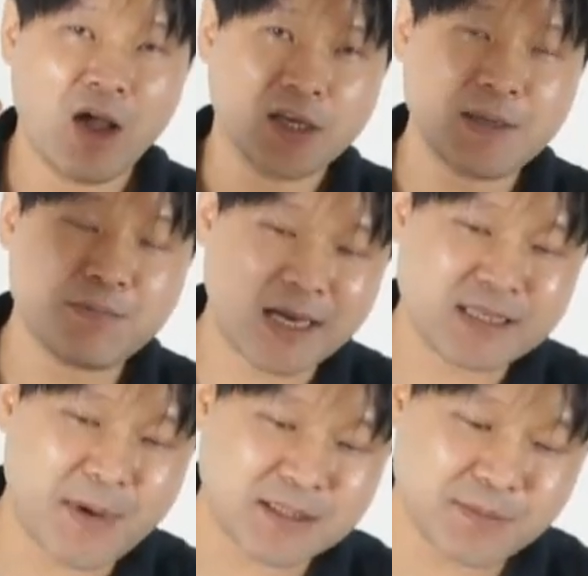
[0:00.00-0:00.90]

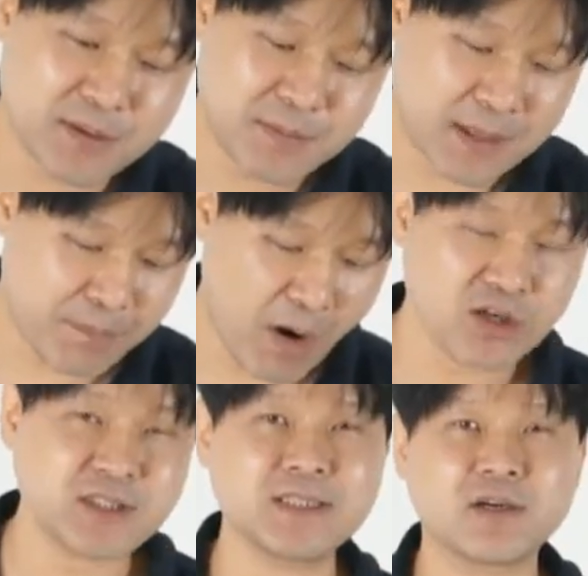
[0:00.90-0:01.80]
힙까지 맞으면서 밑에
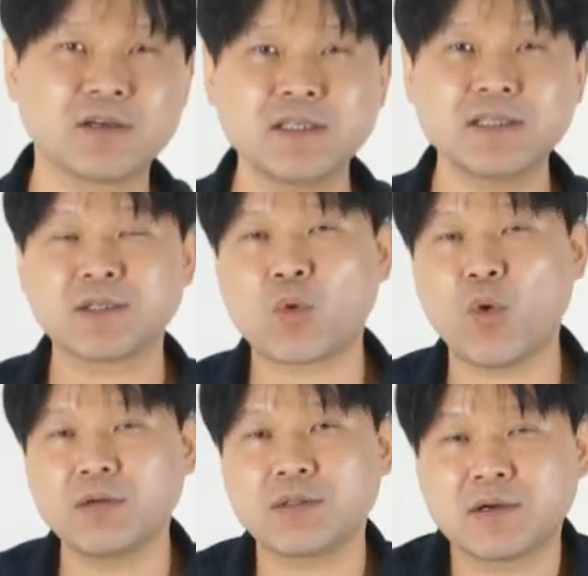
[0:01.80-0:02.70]
퍼지는 거는
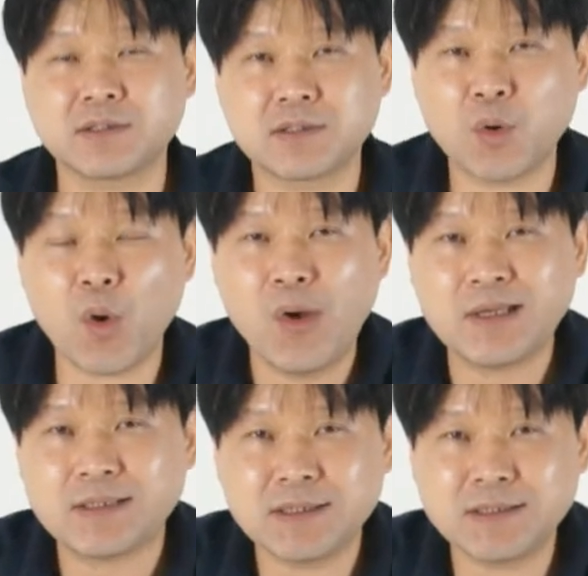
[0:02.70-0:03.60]
고어 스커트로
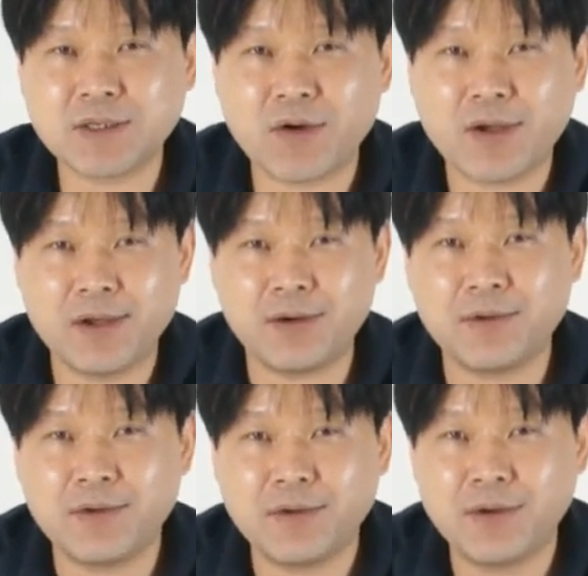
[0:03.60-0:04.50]
뜨는 거예요.
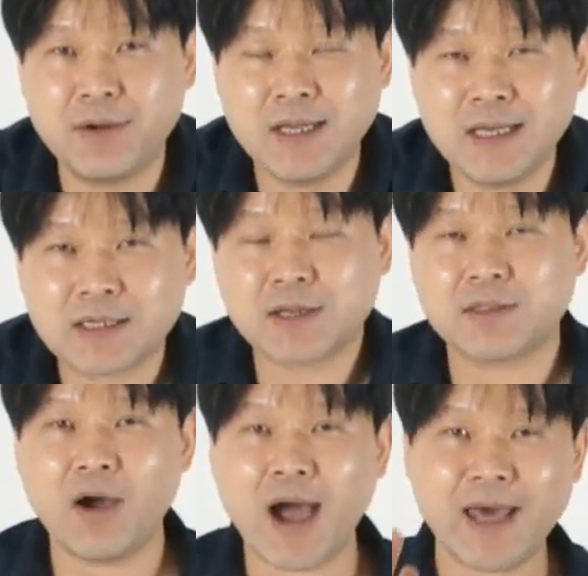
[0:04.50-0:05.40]

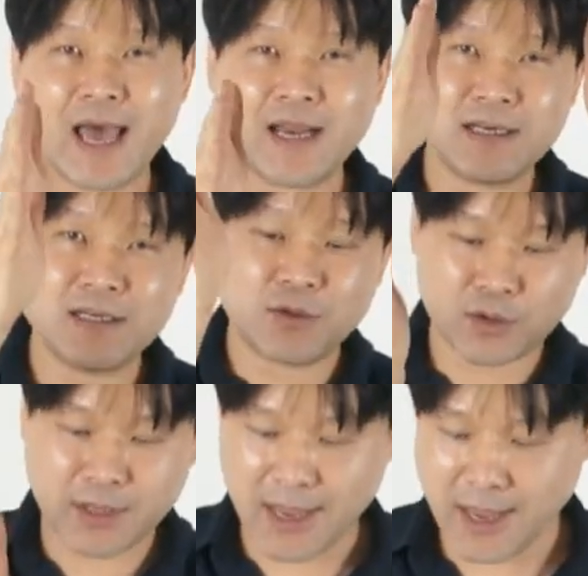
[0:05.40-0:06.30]
그래서 하나를
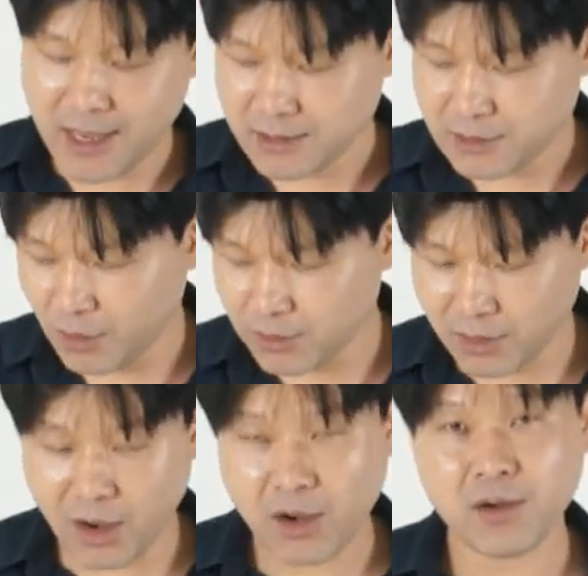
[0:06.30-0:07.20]
이렇게
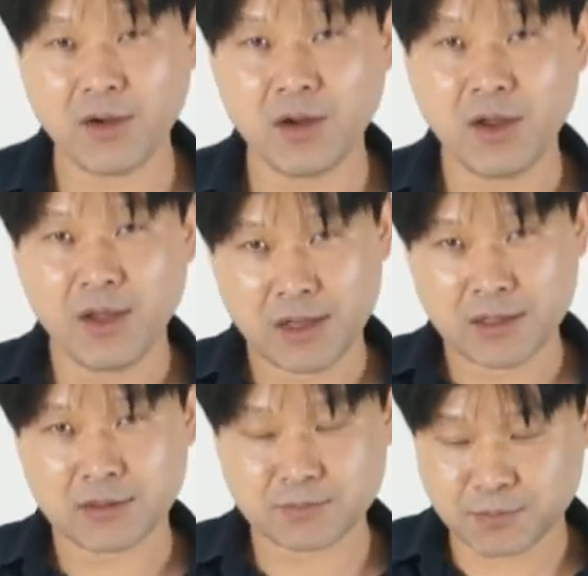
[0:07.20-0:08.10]
떠서
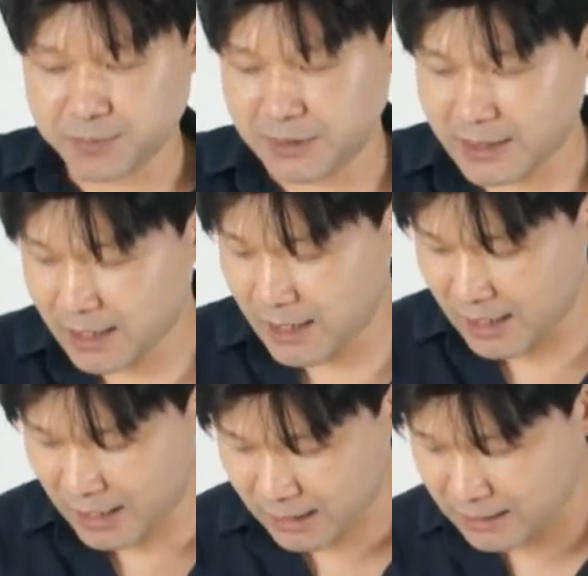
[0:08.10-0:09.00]

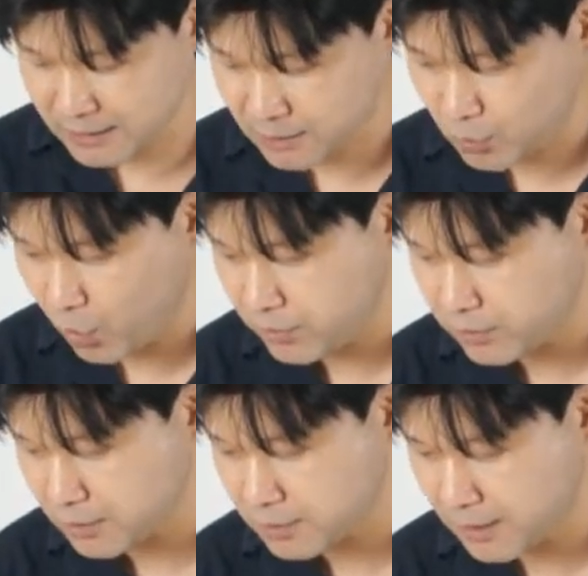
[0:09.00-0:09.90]
밑에가 아까 고어
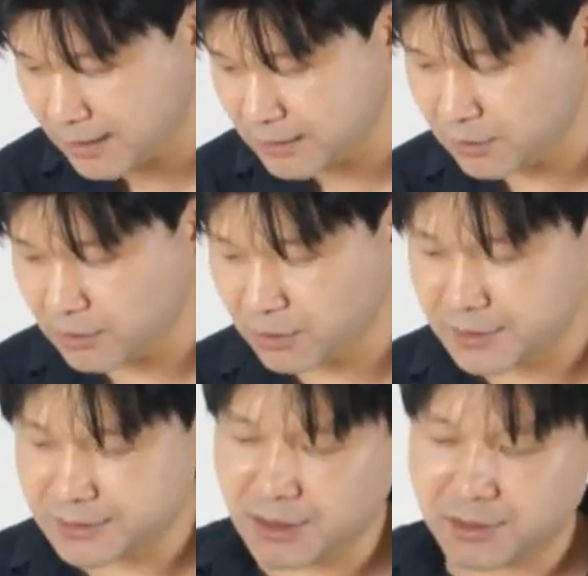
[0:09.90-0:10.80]
스커트 하나 떴던 거
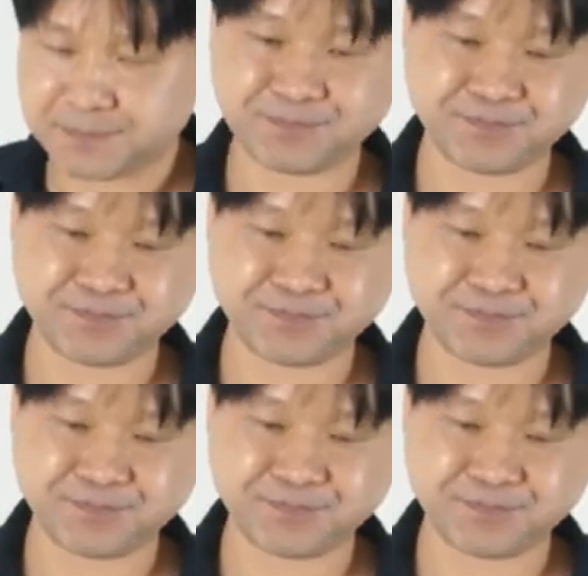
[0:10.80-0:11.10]
있죠?